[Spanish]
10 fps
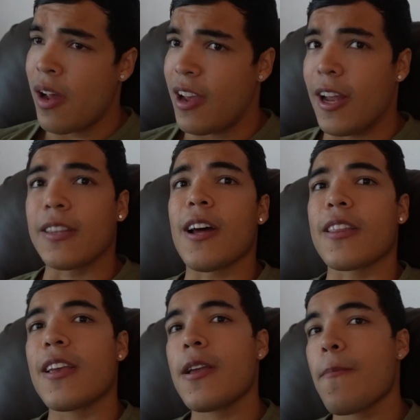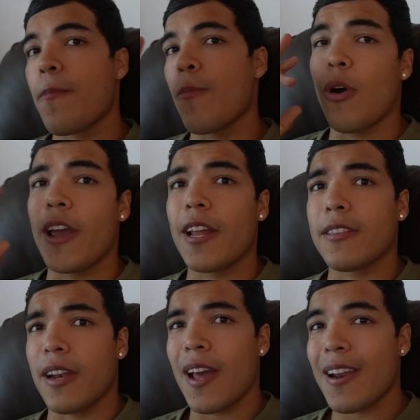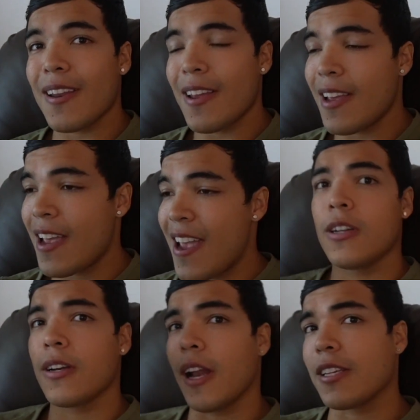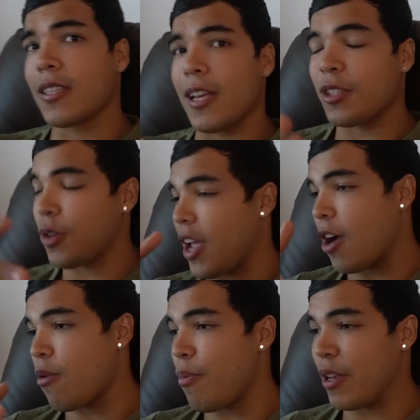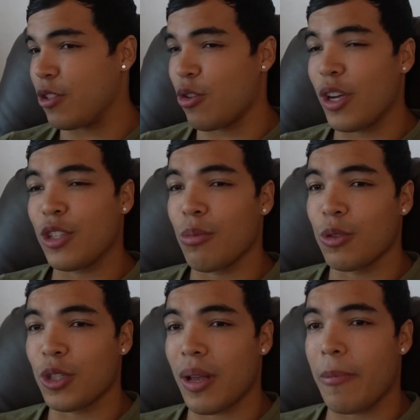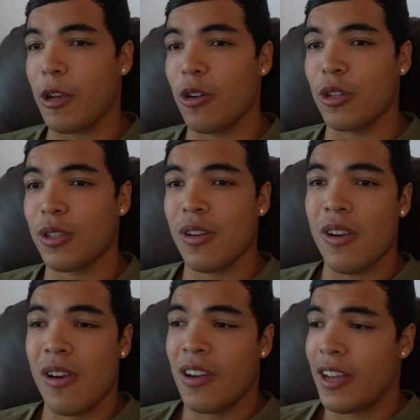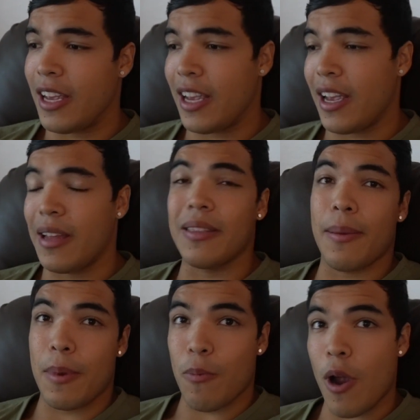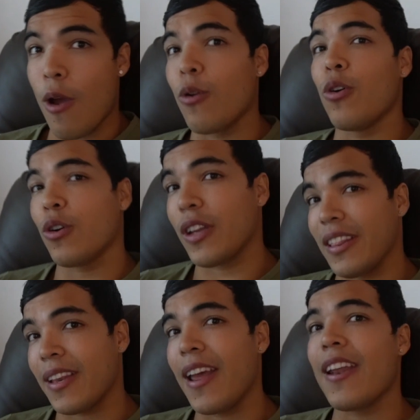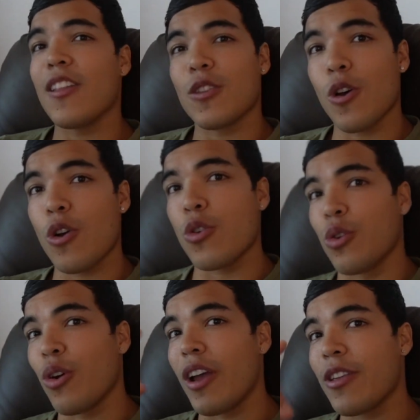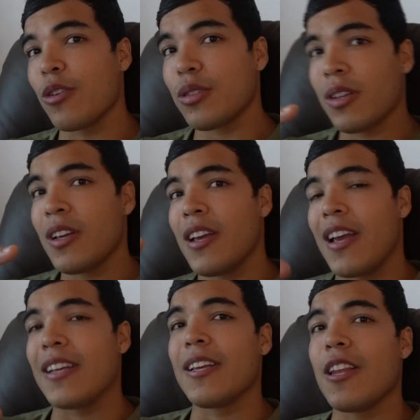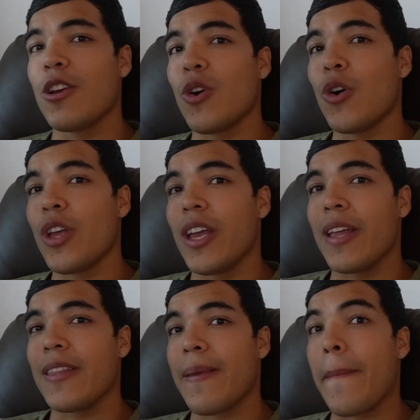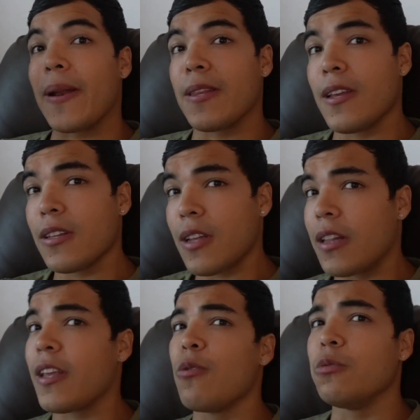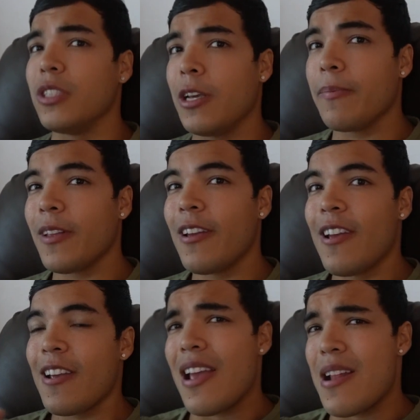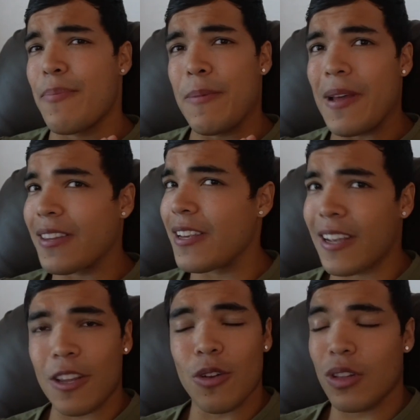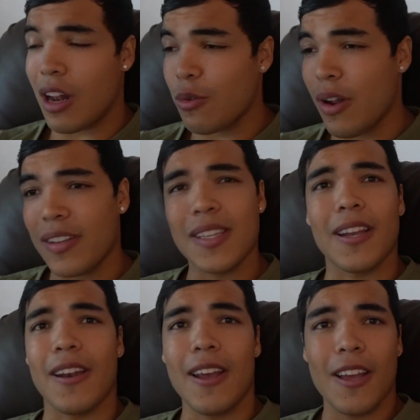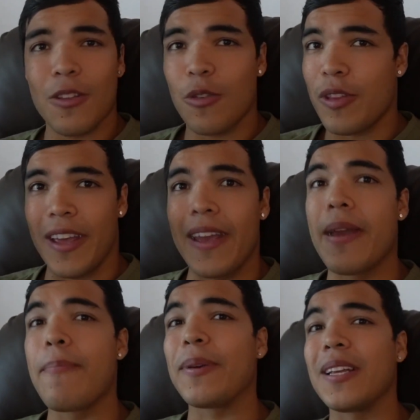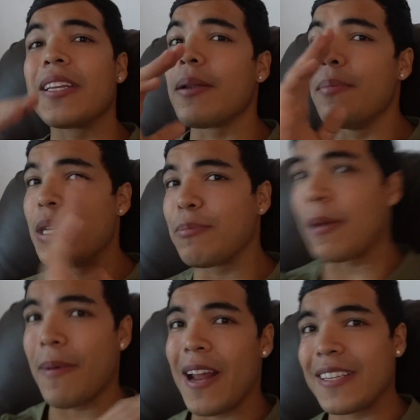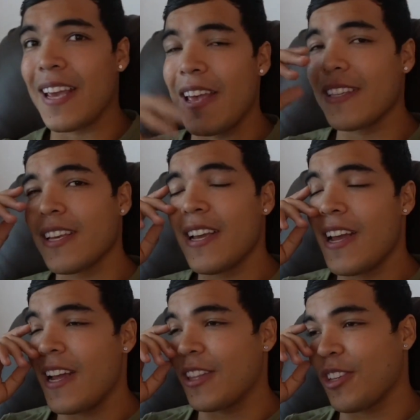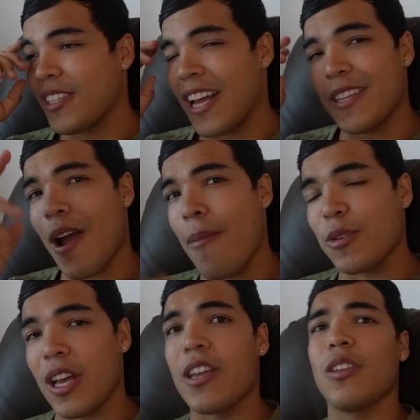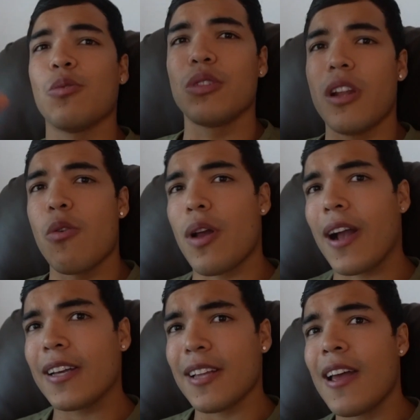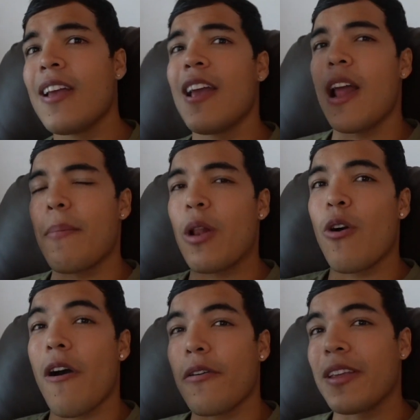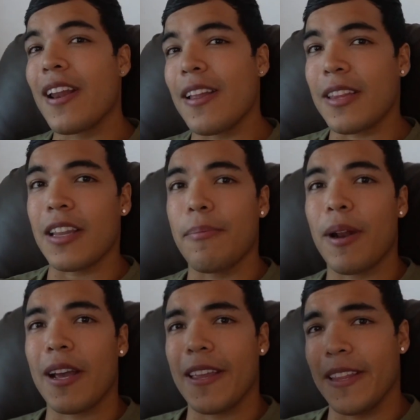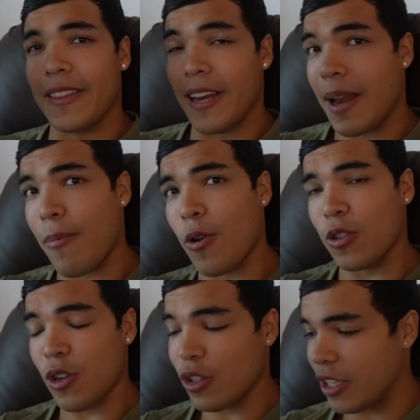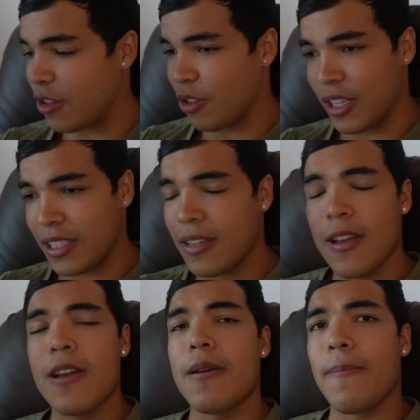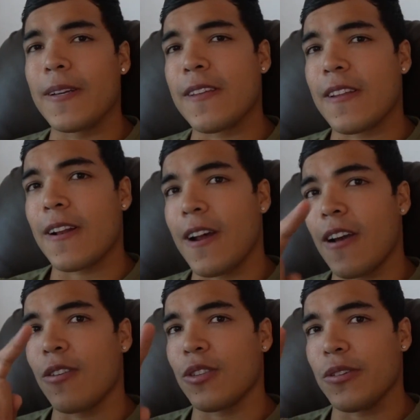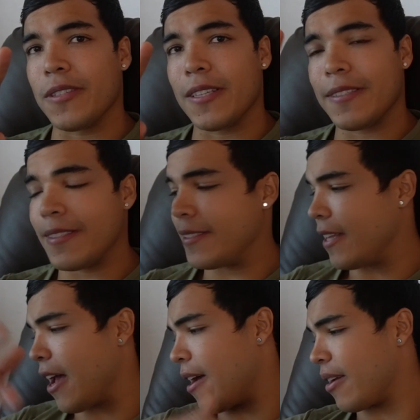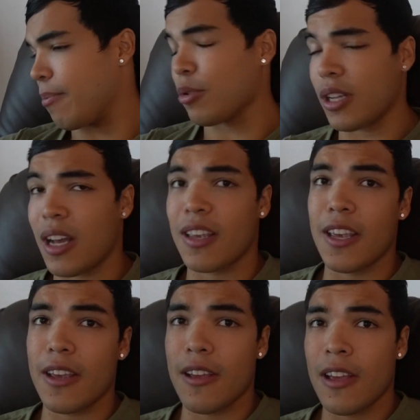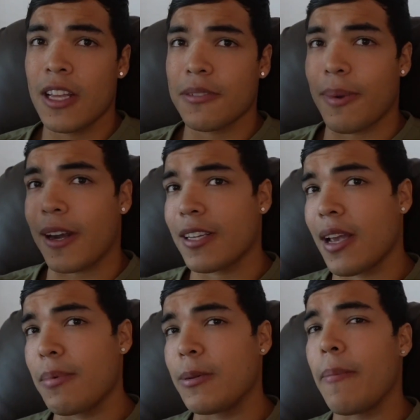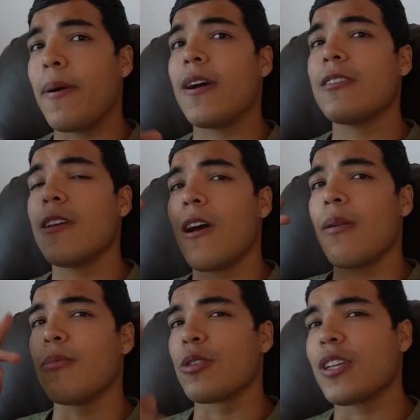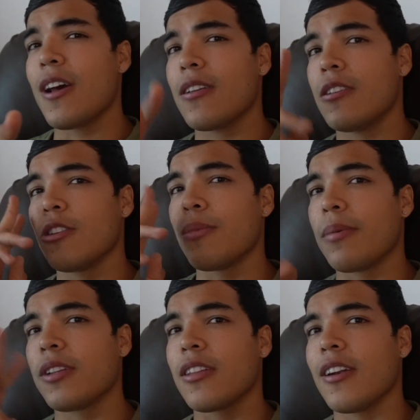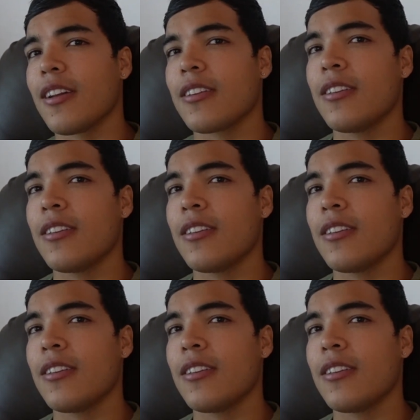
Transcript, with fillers: En la tarde voy a ir a entrenar. Gracias a esto que hago, pues yo he hecho muchos amigos eh, de mi pueblo que entrenan todo. Y uno de ellos es el hijo de, de Martín. Él tiene un gym el primer gym que yo alguna vez entrené, donde empecé a hacer mis primeras gays. Entonces allá vamos a ir, es un gym en una casa, él me lo va a abrir en la tarde para que entrenemos los dos, entonces va a estar del carajo. Entonces, nada, reposar aquí, esperar que lleguen mis papás, almorzar y nos vamos a entrenar.